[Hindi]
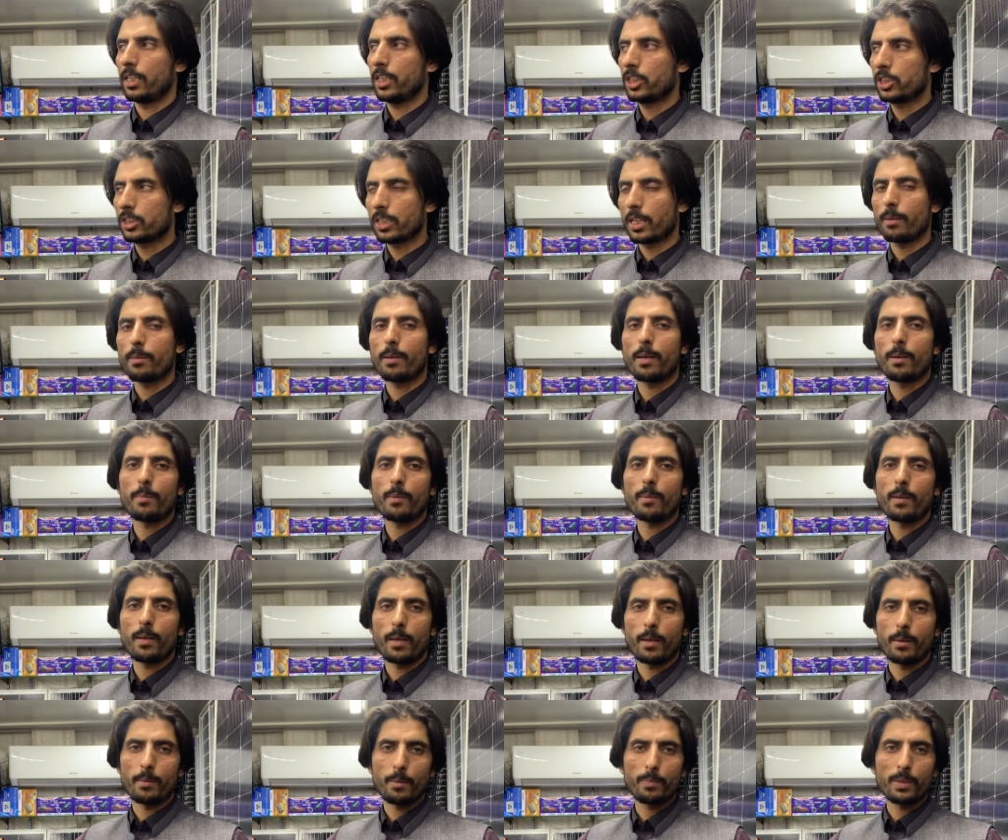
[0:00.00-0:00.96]
इस टाइम हम
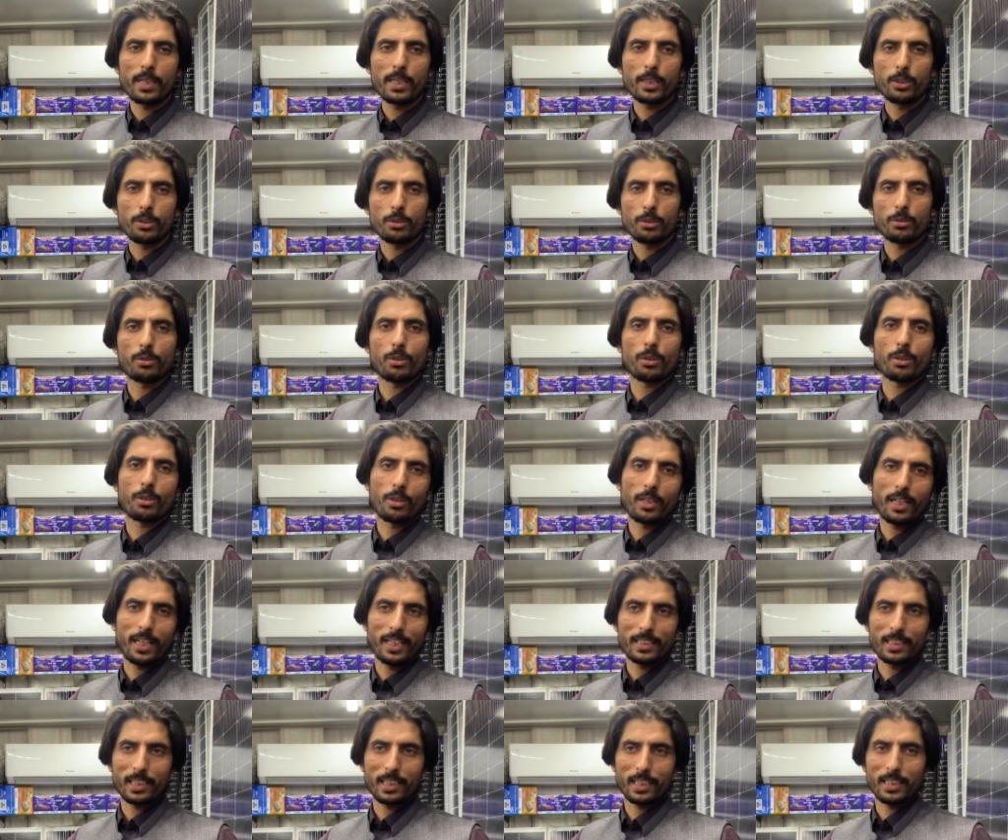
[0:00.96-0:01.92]
हम अपने यूजर को
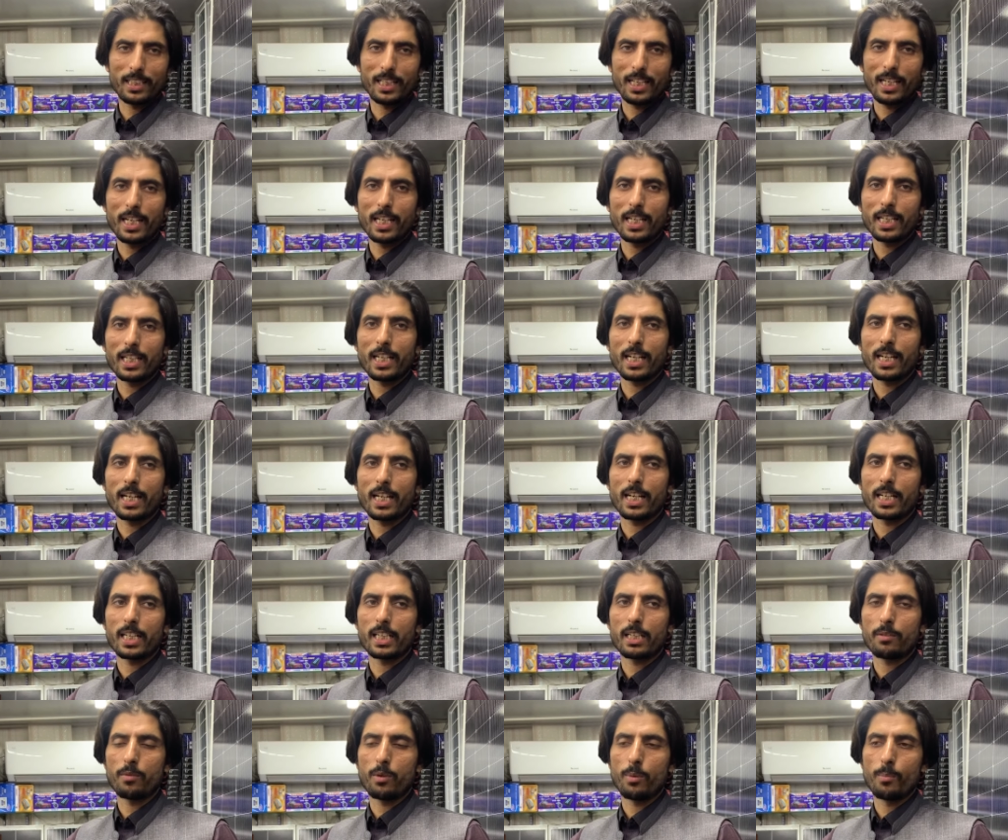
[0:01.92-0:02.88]
कह सकते हैं कि
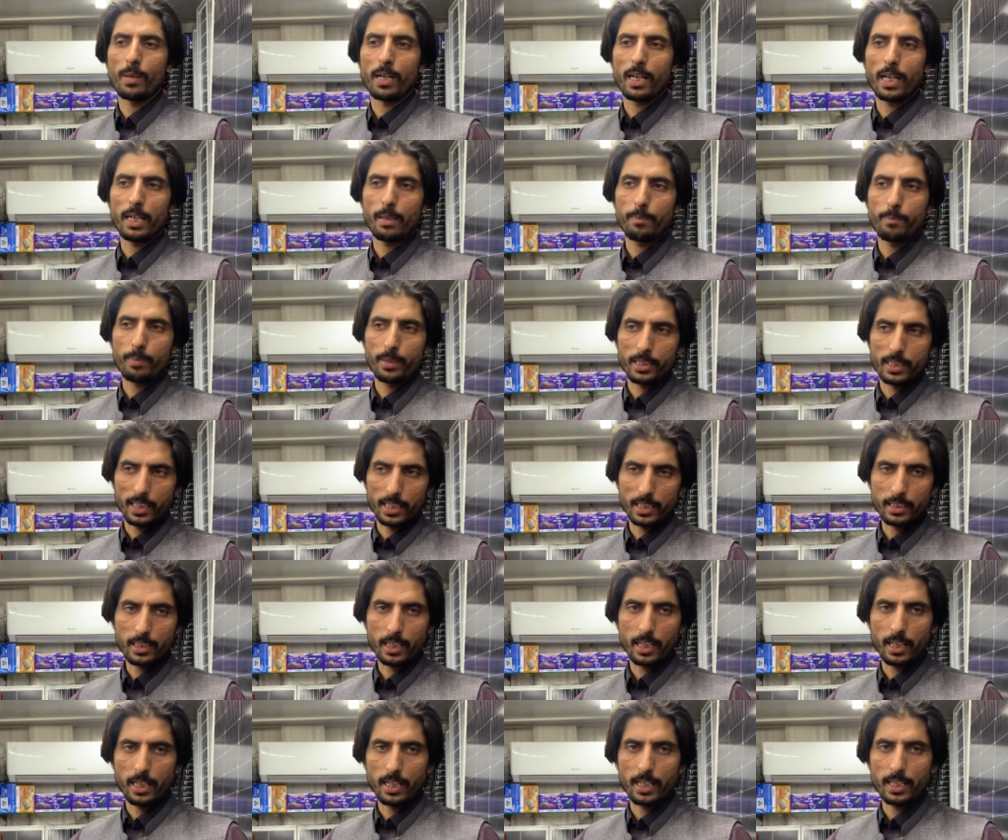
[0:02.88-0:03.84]
अगर वो माल
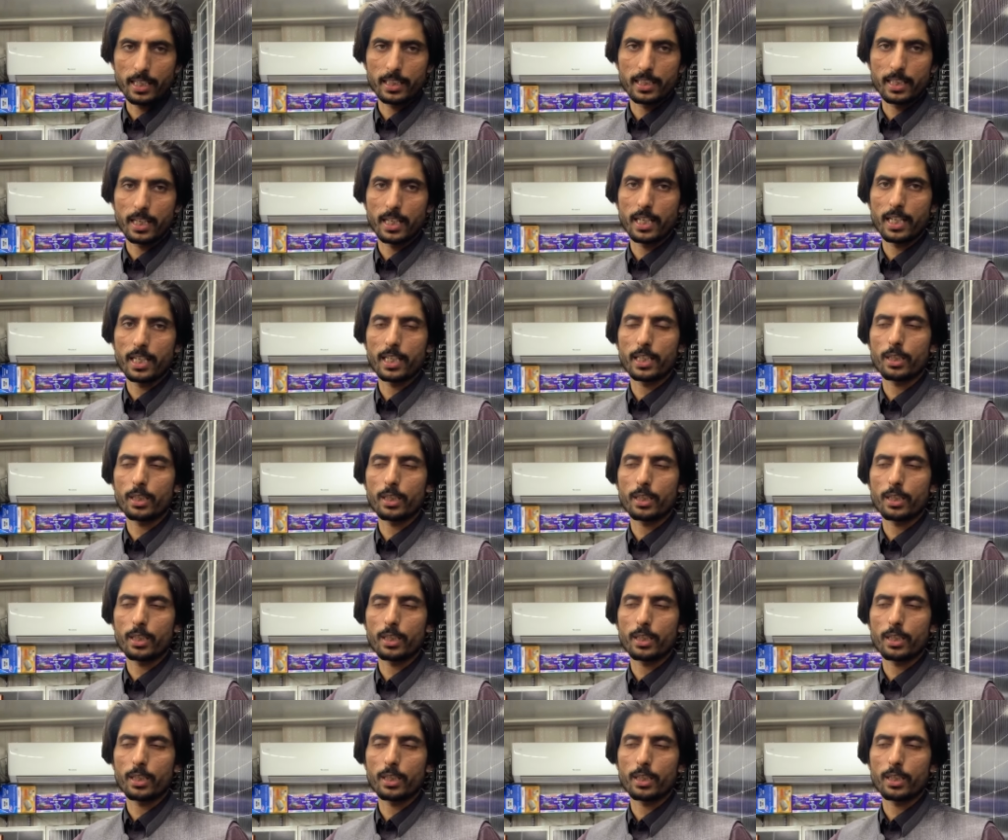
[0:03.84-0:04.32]
परचेज कर लेते